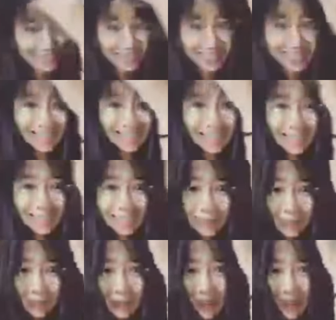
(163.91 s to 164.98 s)
đi cắt tóc
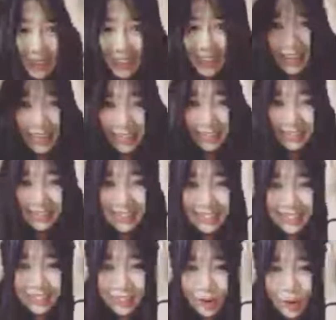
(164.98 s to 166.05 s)
mái nè
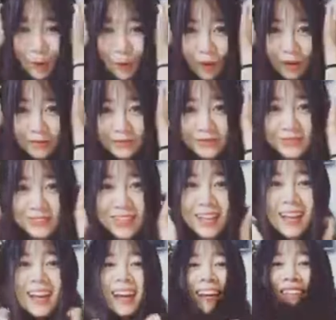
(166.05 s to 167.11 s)
nhìn có ngu không
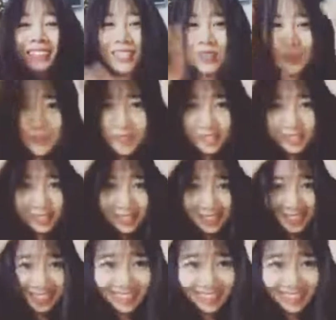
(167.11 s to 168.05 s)
sao tôi nhìn cái